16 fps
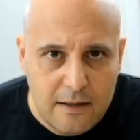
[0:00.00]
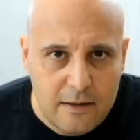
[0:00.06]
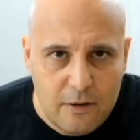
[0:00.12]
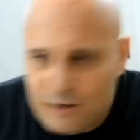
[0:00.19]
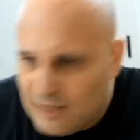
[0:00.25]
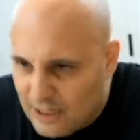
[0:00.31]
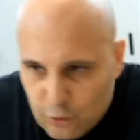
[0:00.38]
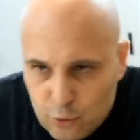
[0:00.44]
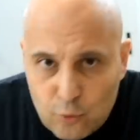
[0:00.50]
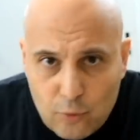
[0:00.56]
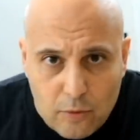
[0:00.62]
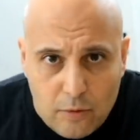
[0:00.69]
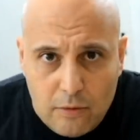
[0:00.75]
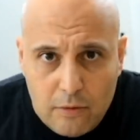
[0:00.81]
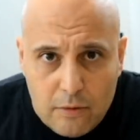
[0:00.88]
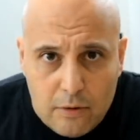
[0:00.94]
non sei
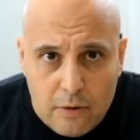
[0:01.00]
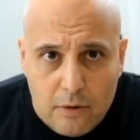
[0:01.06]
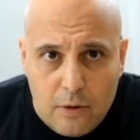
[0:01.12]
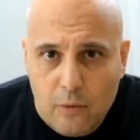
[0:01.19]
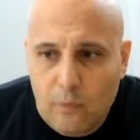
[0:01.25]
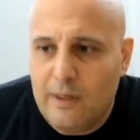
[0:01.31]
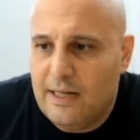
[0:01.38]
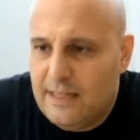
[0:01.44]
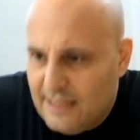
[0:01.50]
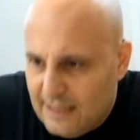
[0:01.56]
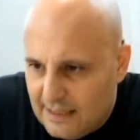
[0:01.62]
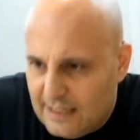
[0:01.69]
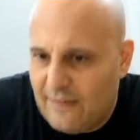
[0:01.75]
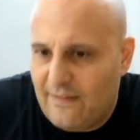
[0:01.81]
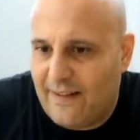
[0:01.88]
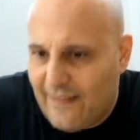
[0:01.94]
nessuno, quindi
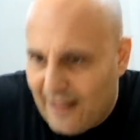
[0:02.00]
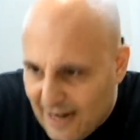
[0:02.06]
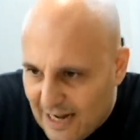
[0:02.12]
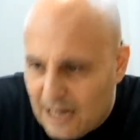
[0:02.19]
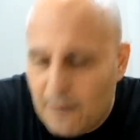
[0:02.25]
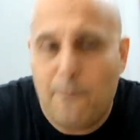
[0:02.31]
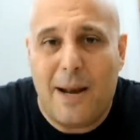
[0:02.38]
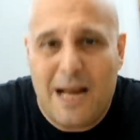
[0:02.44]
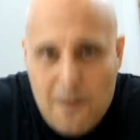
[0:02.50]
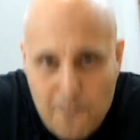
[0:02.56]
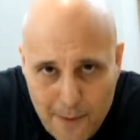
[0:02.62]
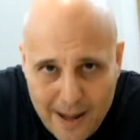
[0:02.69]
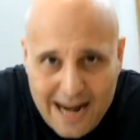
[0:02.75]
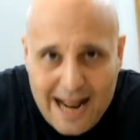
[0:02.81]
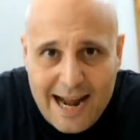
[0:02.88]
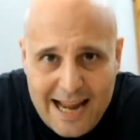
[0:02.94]
devi andare lì per
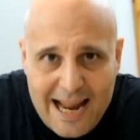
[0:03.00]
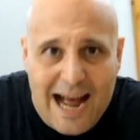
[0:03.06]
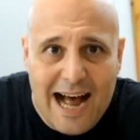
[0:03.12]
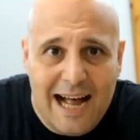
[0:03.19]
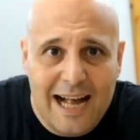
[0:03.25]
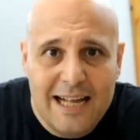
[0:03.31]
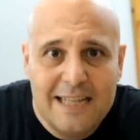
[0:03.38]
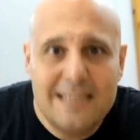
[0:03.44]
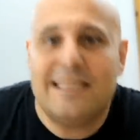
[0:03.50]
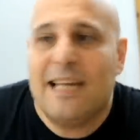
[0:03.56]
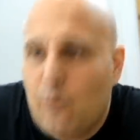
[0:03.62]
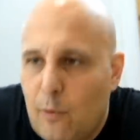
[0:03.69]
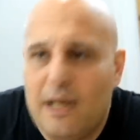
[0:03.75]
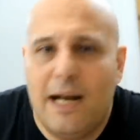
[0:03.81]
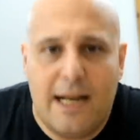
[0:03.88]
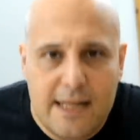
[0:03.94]
imparare a
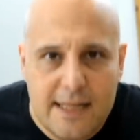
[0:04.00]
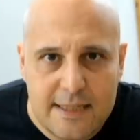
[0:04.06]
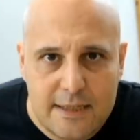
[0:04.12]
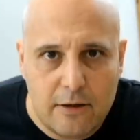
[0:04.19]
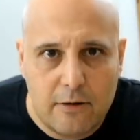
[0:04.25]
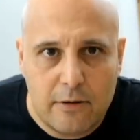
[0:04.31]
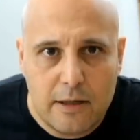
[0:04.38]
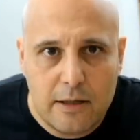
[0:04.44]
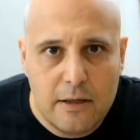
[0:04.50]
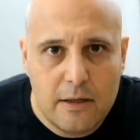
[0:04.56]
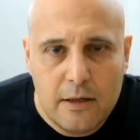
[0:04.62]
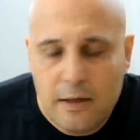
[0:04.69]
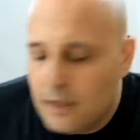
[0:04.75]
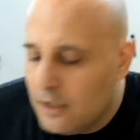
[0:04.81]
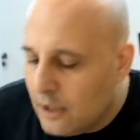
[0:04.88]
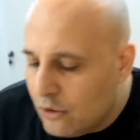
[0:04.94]
seguire le lezioni.
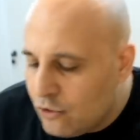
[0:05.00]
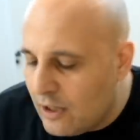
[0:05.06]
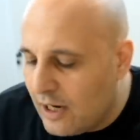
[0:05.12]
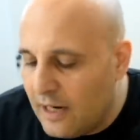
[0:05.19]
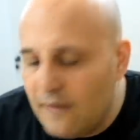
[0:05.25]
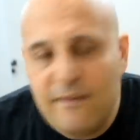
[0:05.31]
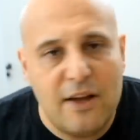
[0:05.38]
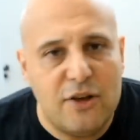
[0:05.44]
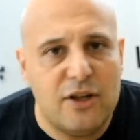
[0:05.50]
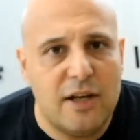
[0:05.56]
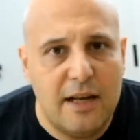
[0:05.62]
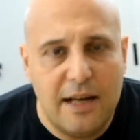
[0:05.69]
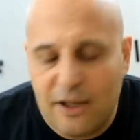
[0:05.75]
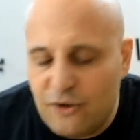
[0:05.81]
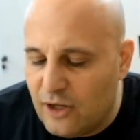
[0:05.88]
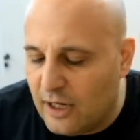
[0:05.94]
Cioè, invece
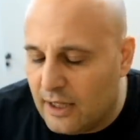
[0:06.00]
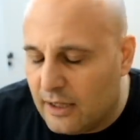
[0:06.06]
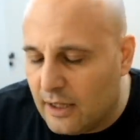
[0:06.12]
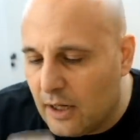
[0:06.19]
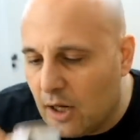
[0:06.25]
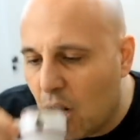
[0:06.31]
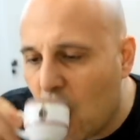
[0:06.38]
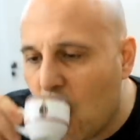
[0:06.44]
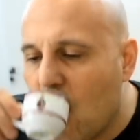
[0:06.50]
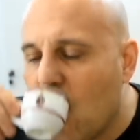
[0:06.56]
la gente